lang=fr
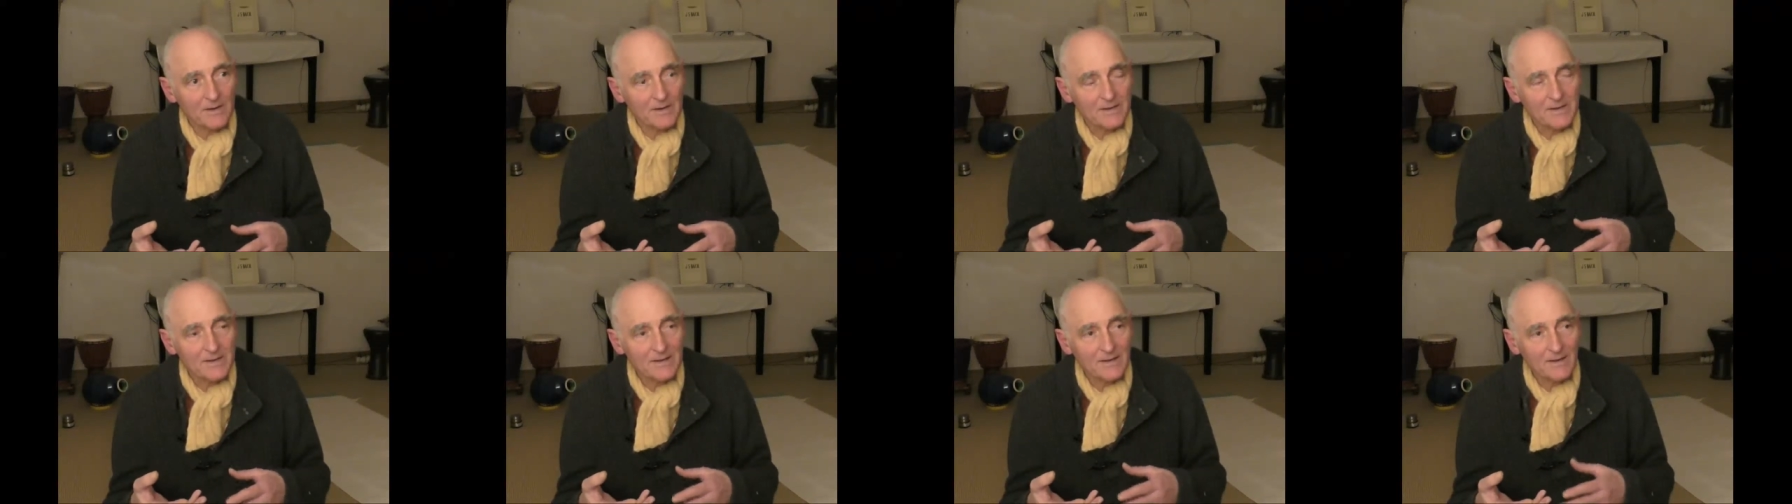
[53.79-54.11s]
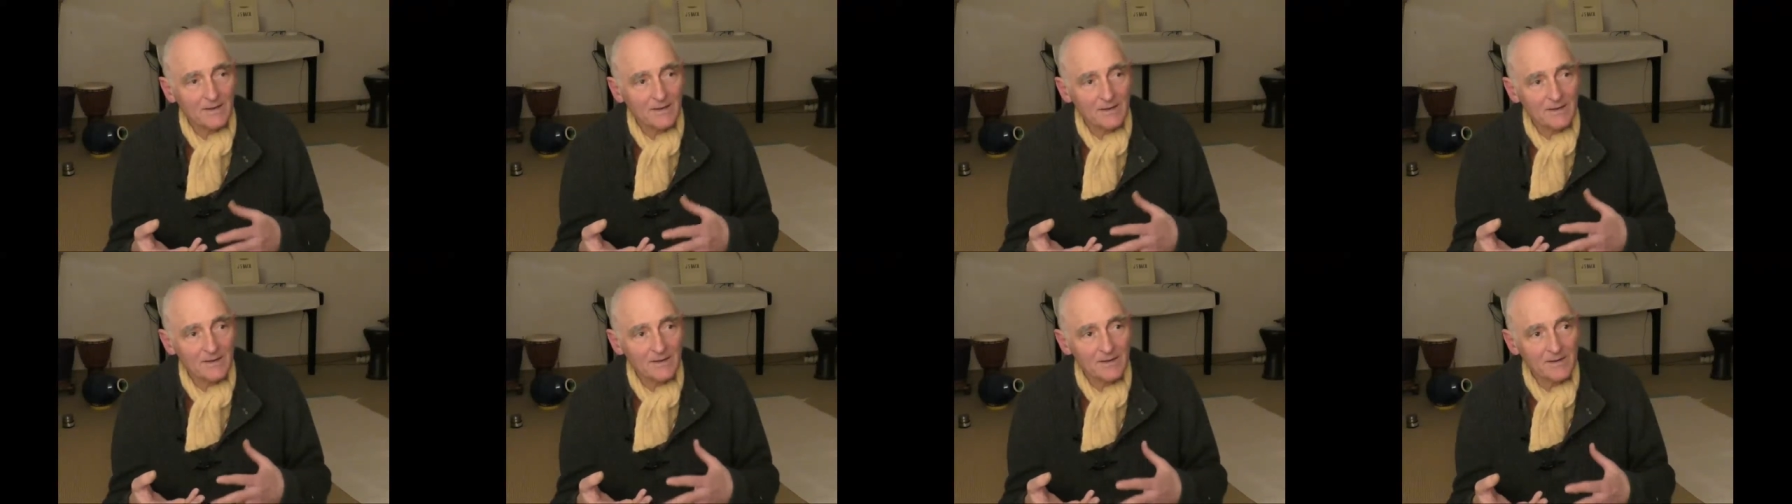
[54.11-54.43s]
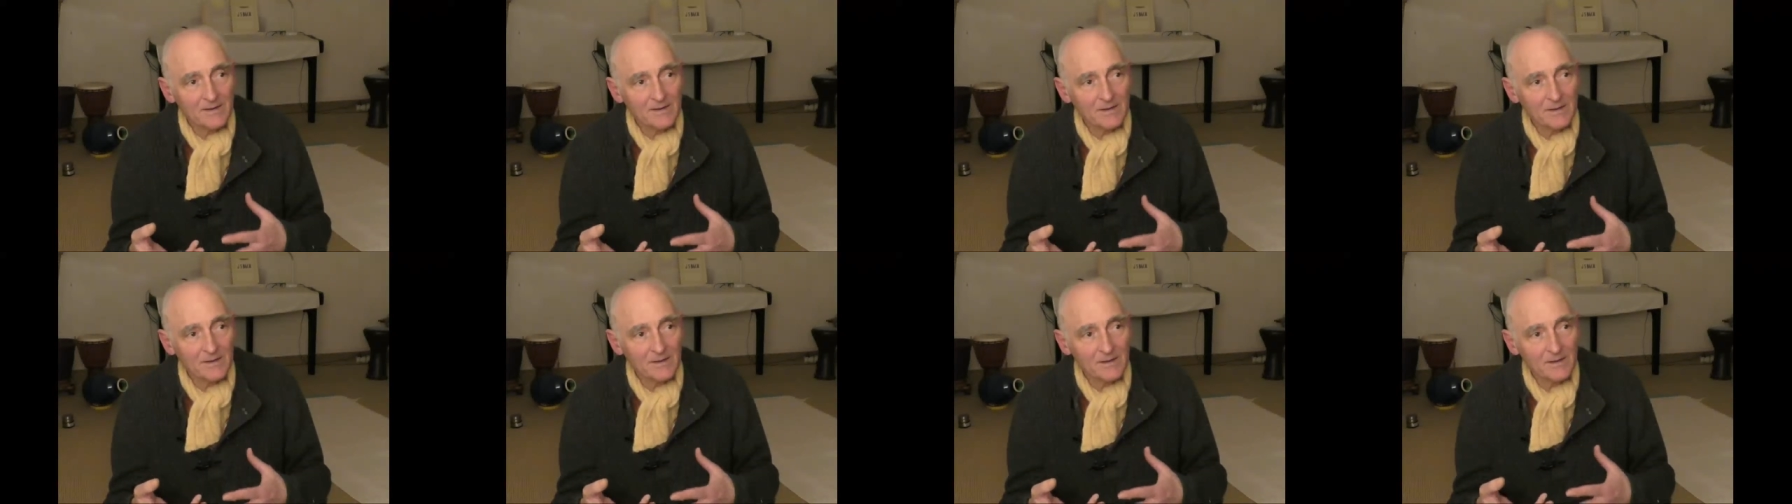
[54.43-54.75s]

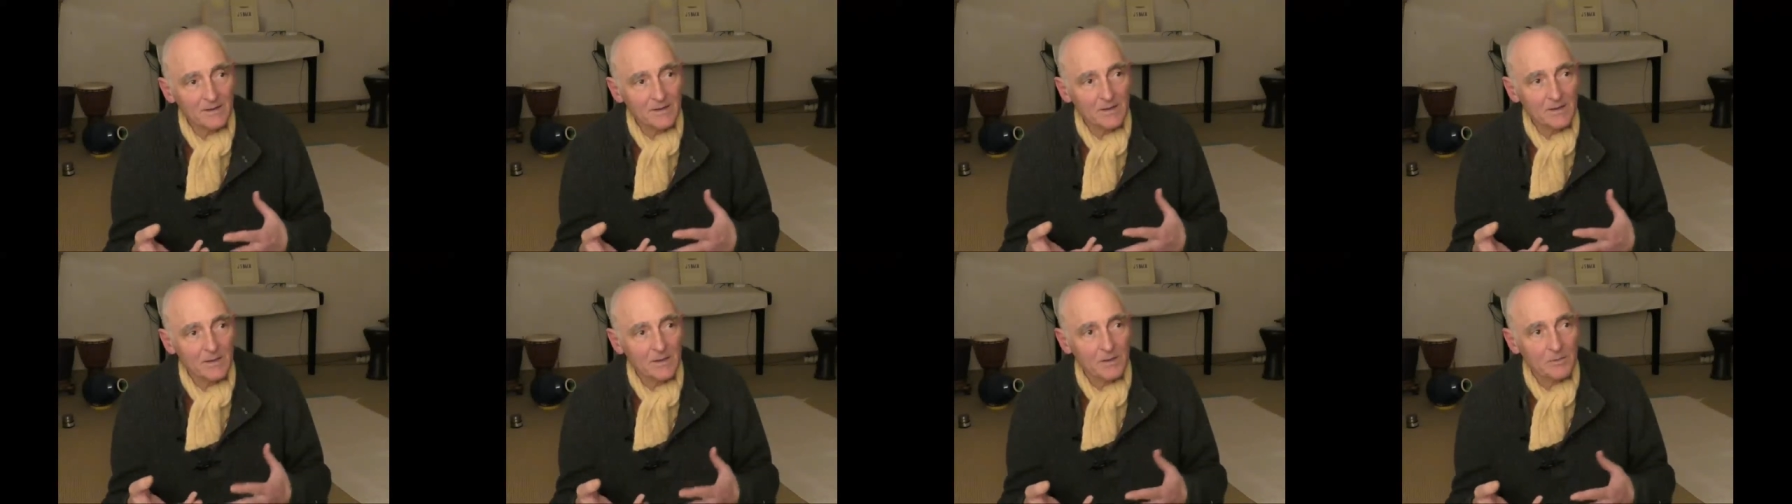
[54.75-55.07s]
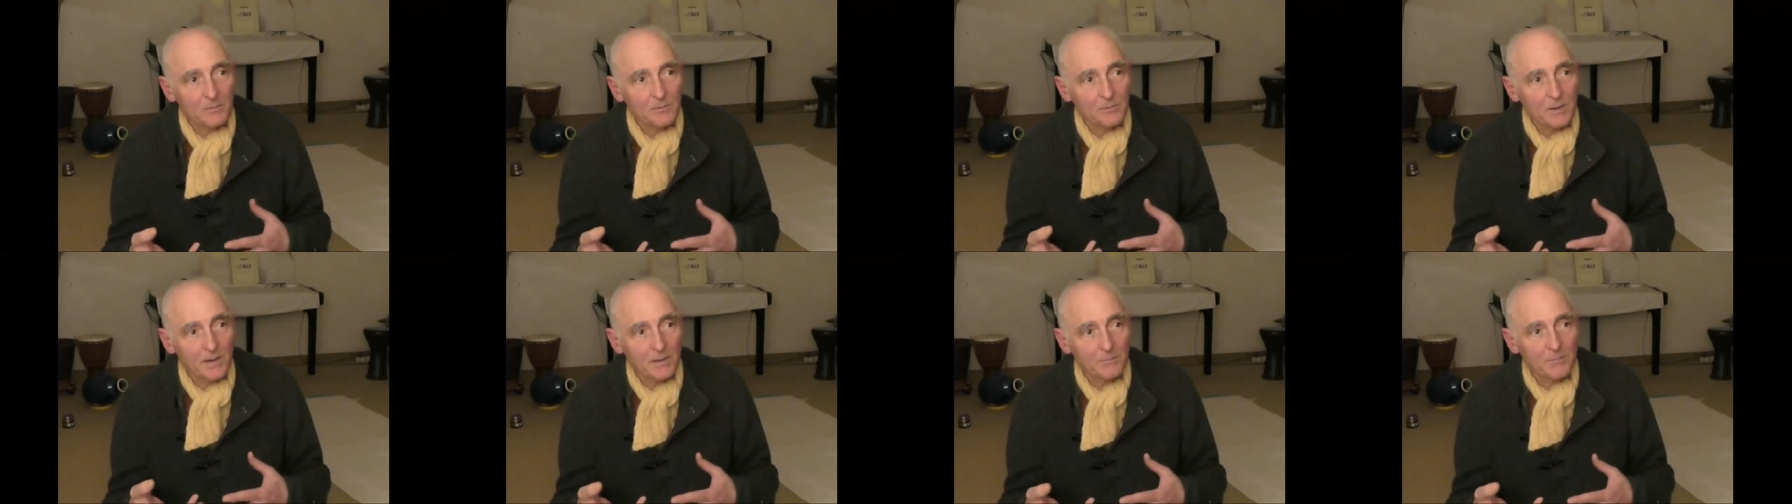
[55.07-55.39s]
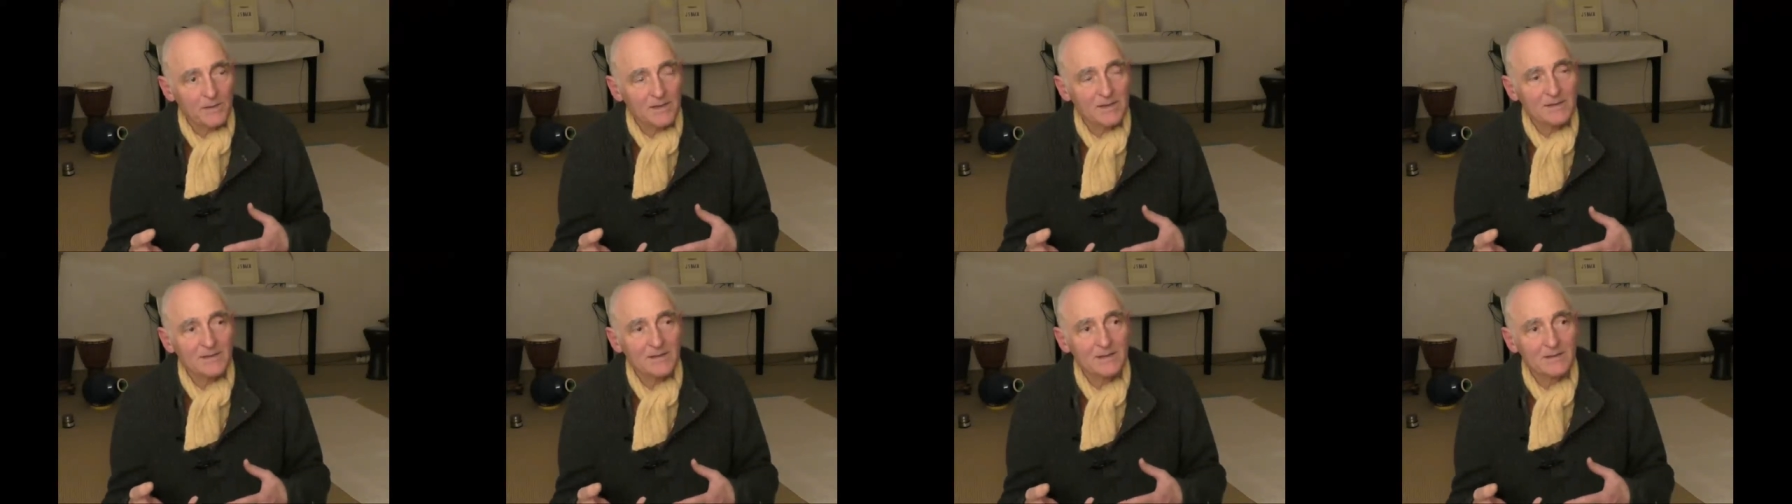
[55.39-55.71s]
c'est-à-dire
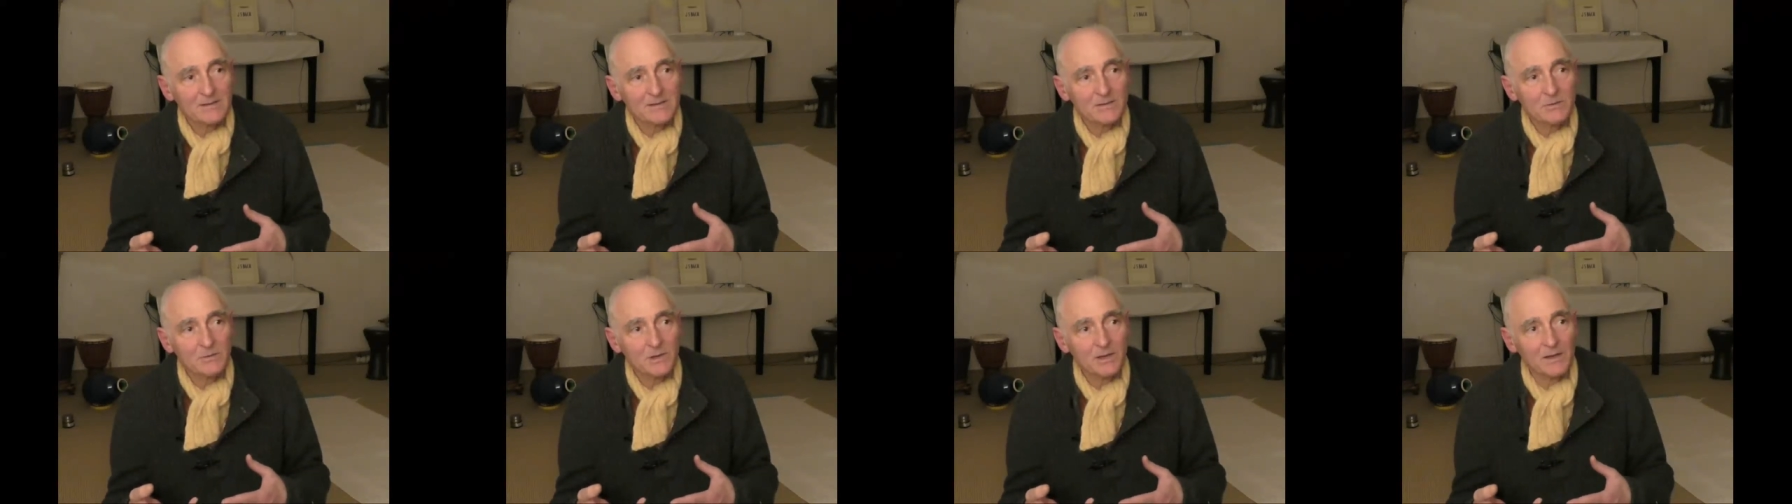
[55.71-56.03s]
permettre à se